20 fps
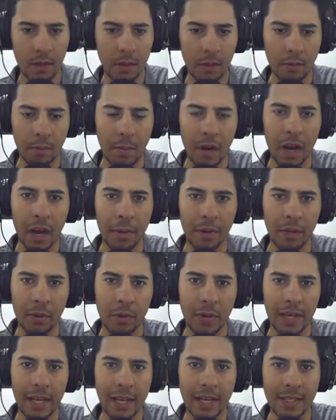مرحبا
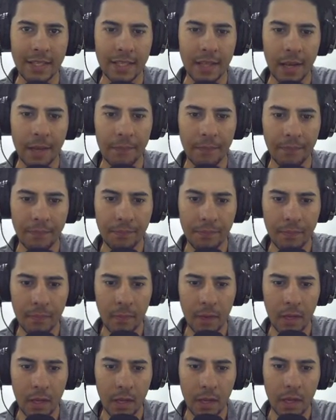اخواني الاعزاء
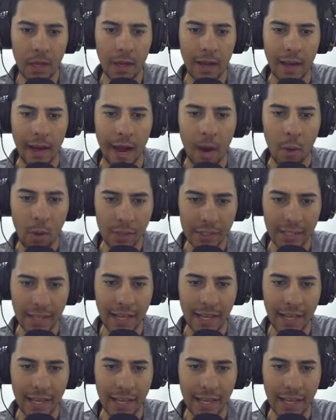حاولت